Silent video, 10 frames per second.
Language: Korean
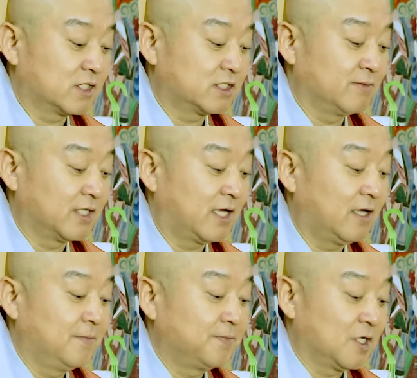했습니다.
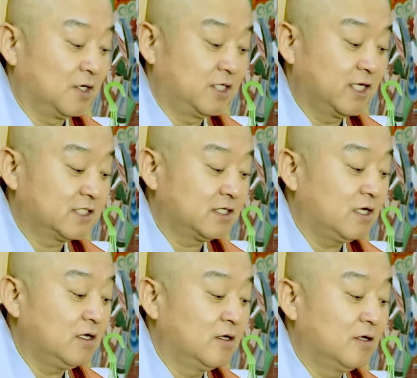어디에서?